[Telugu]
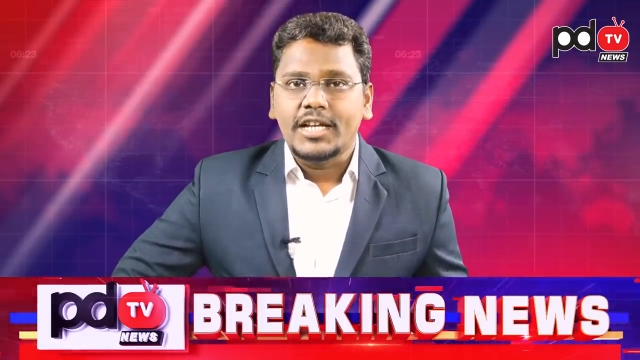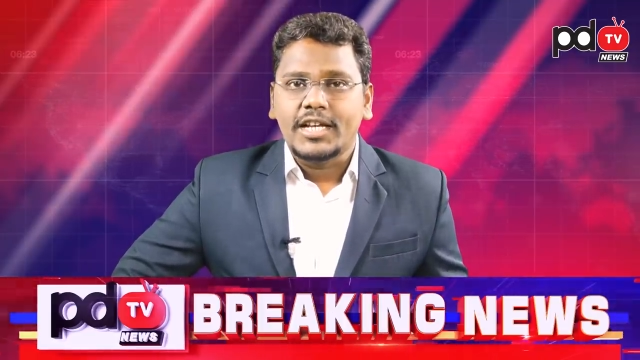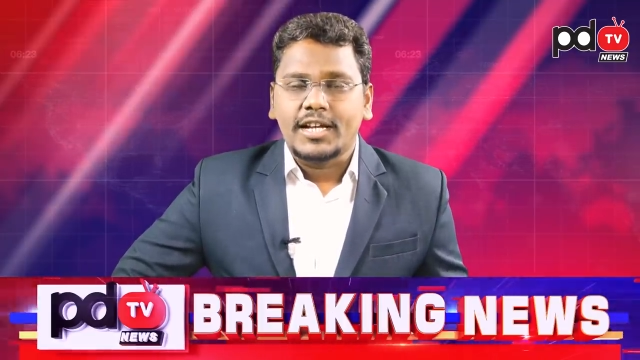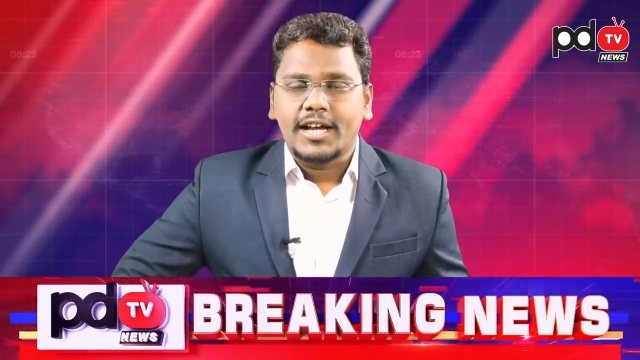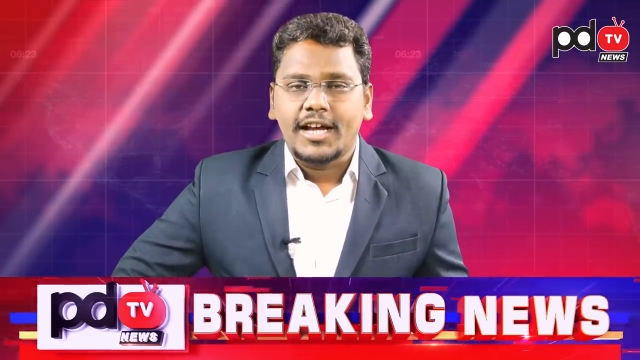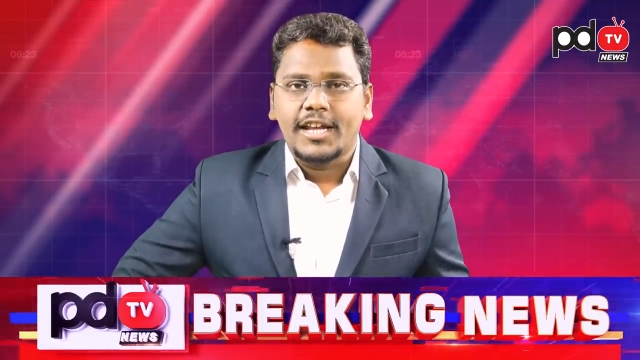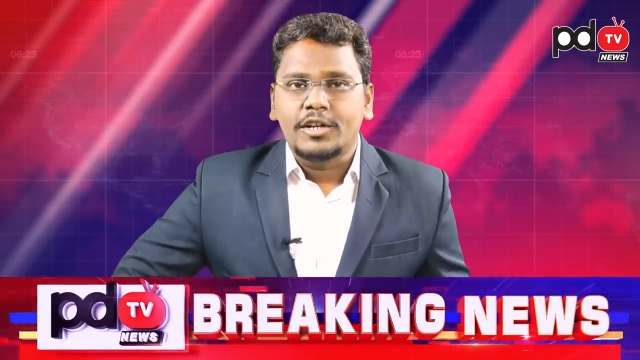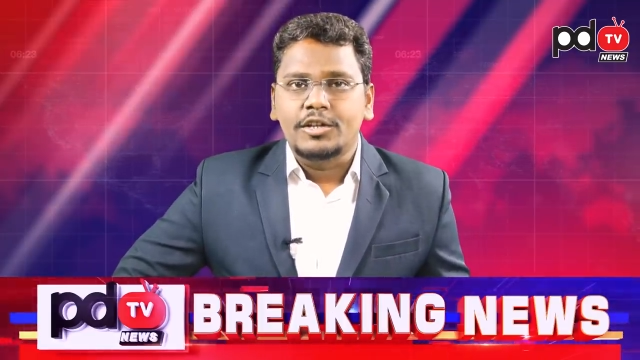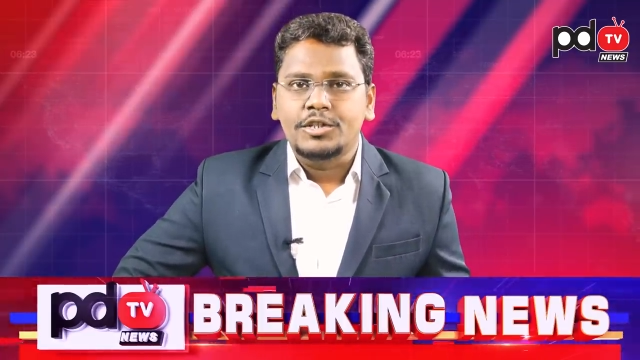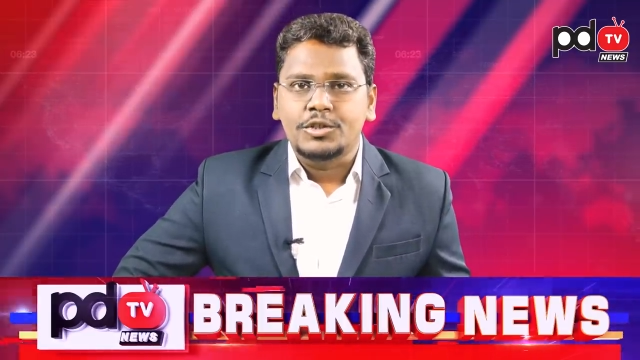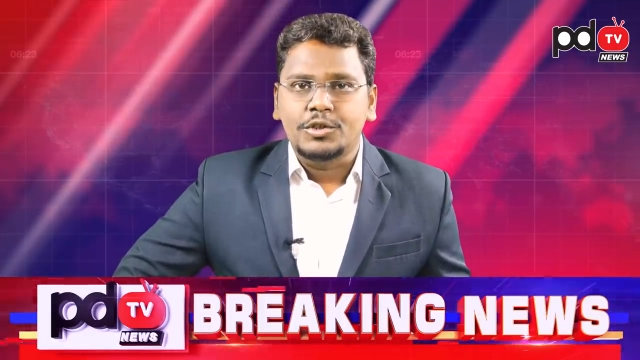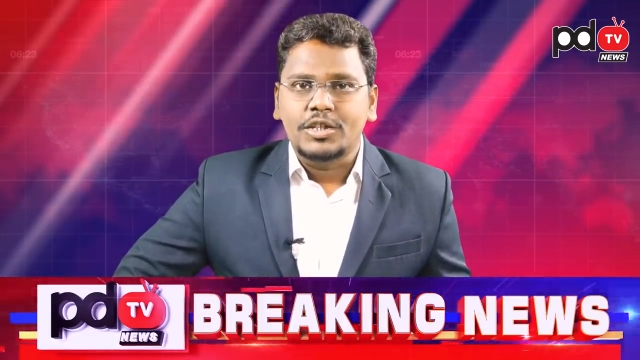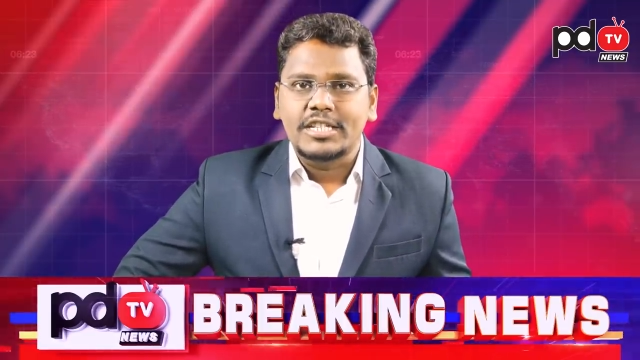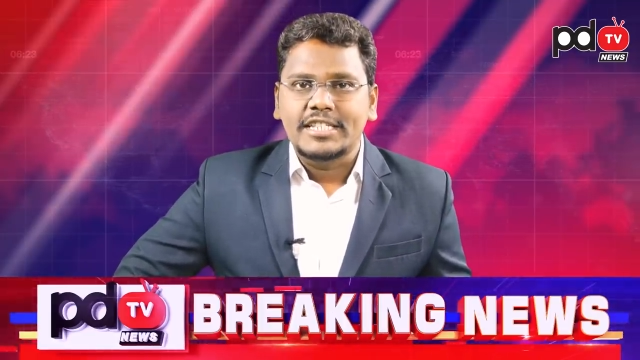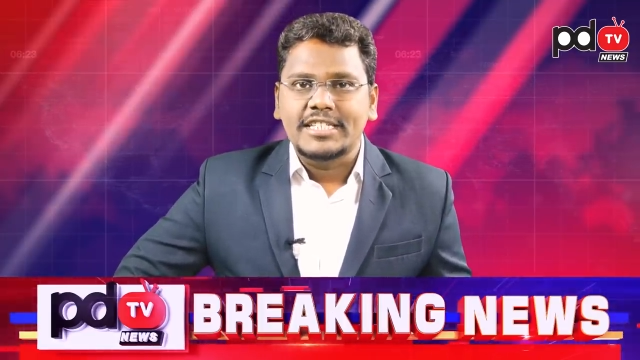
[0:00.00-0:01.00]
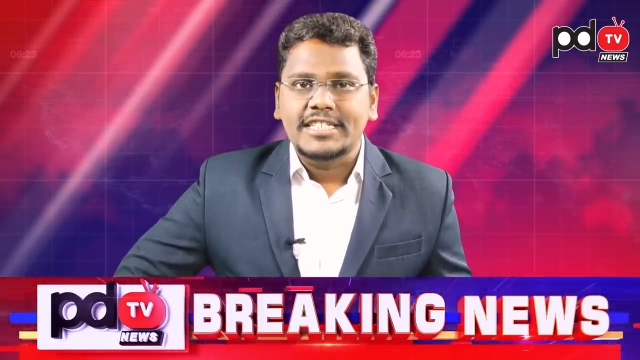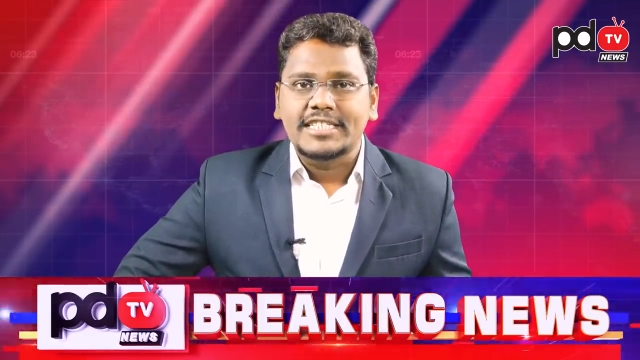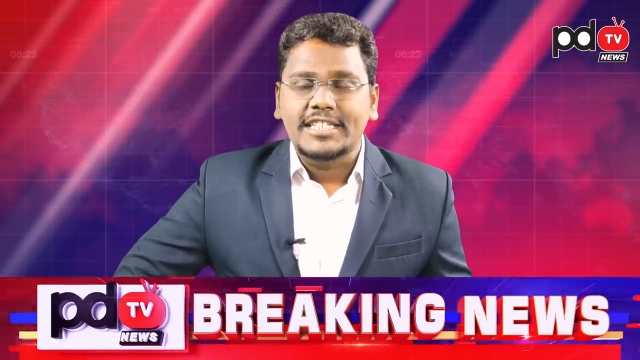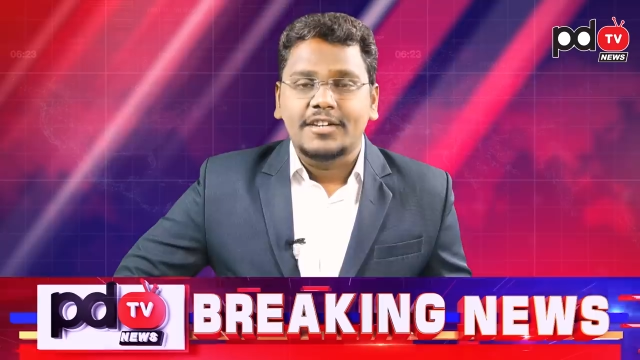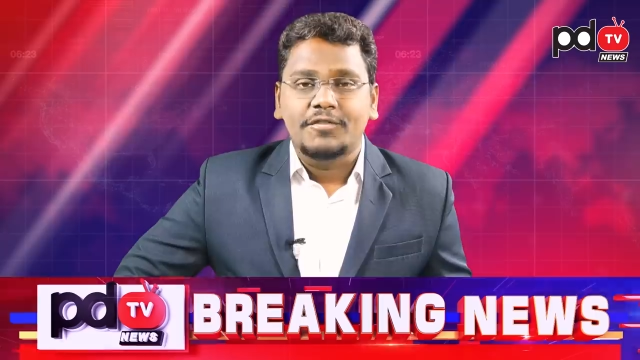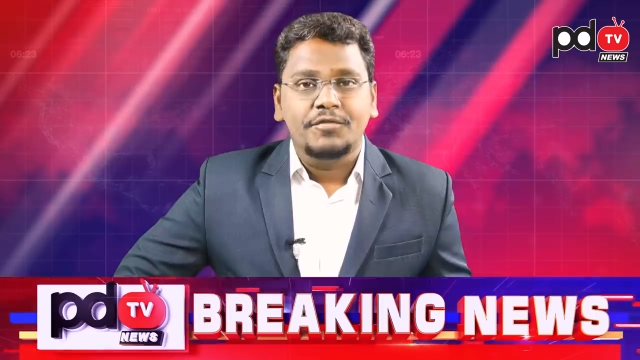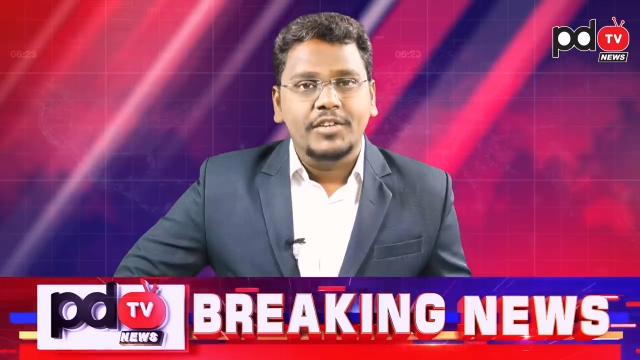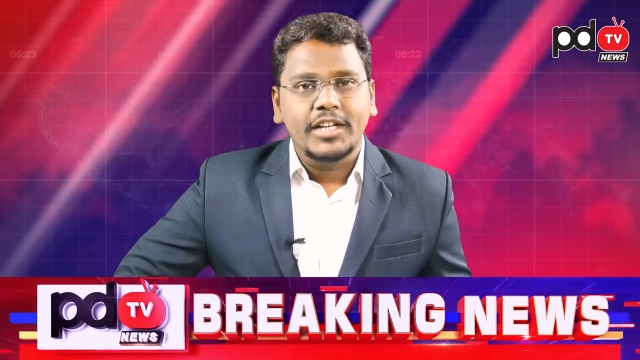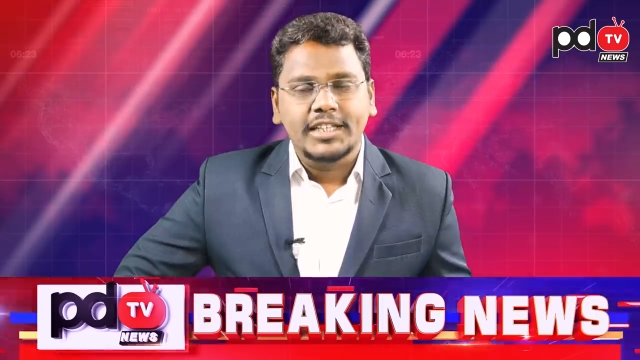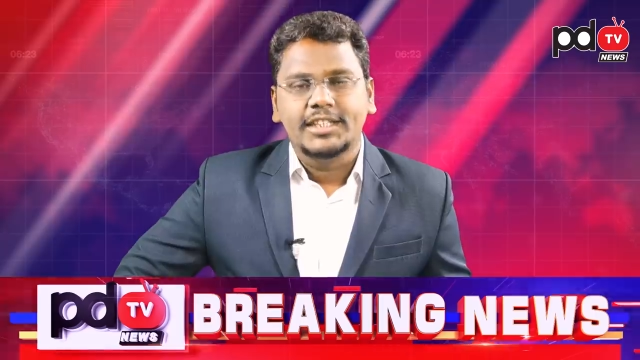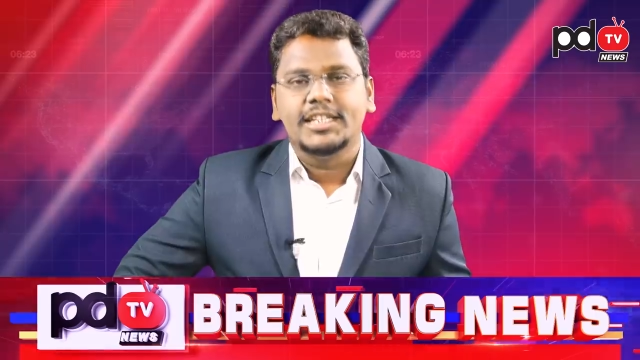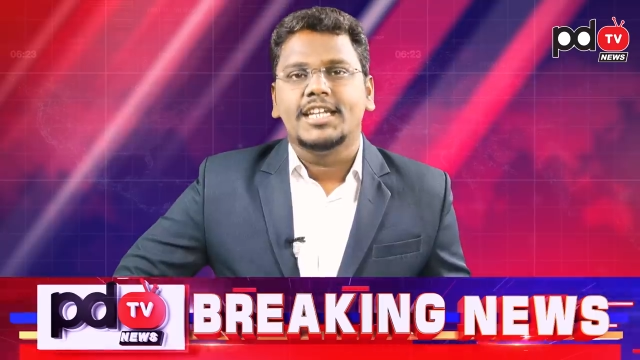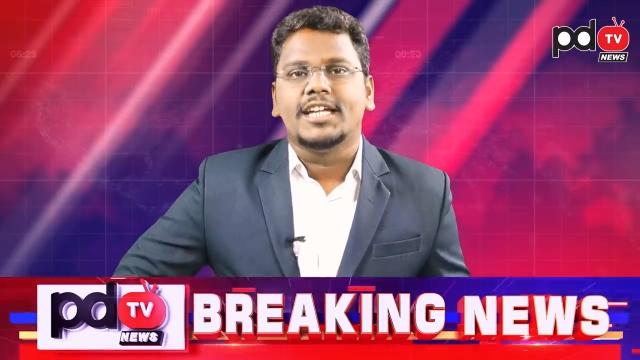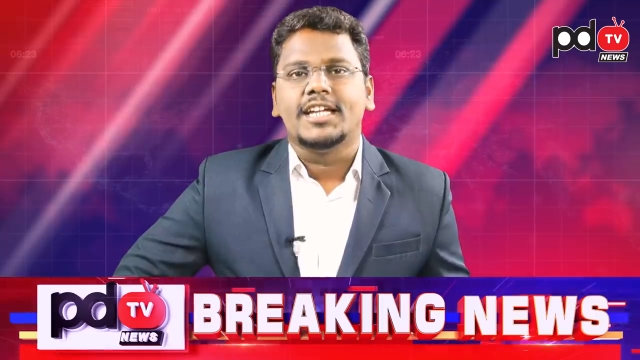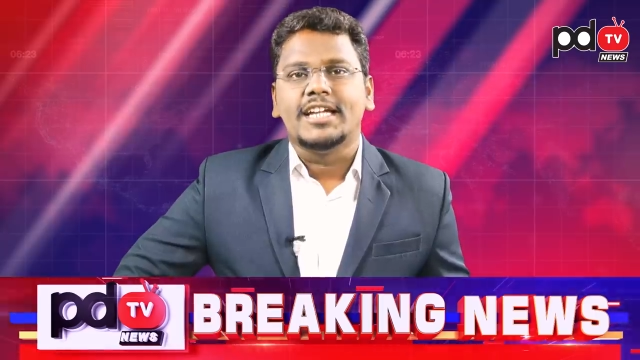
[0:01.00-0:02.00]
విగ్రహాలను చోరీ చేసిన
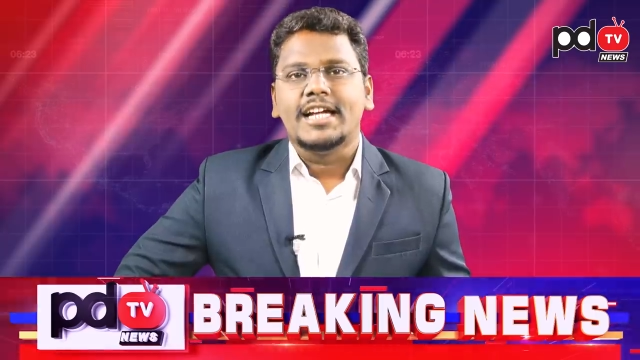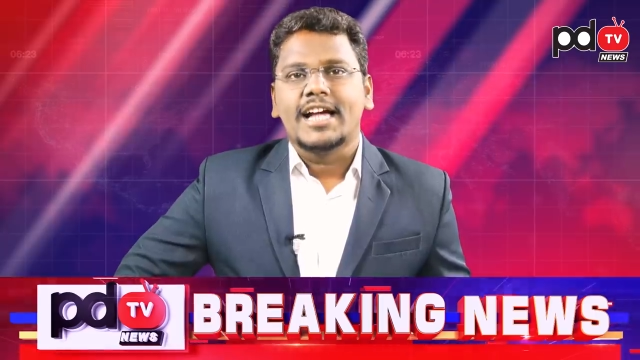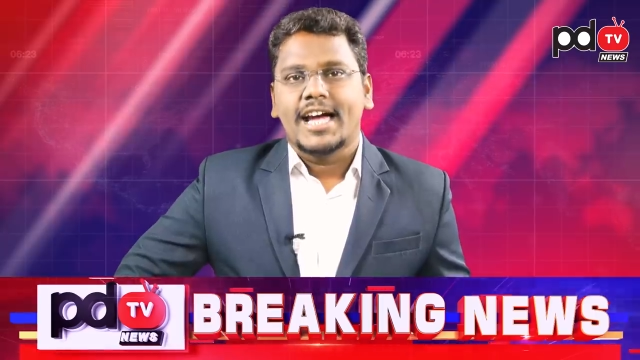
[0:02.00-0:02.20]
వ్యక్తిని